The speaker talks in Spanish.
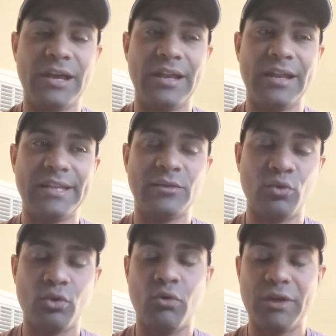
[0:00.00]
le
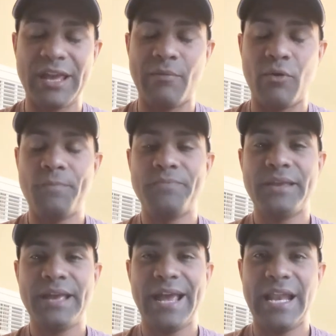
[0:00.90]
tituló, le llamó
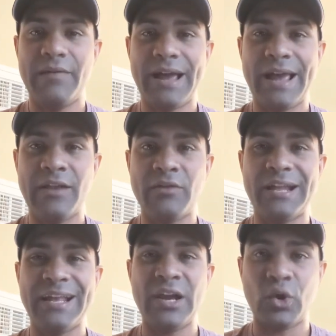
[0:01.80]
el Evangelio
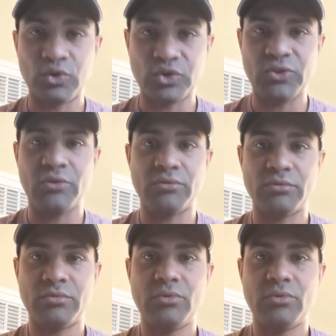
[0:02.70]
de la Inclusión,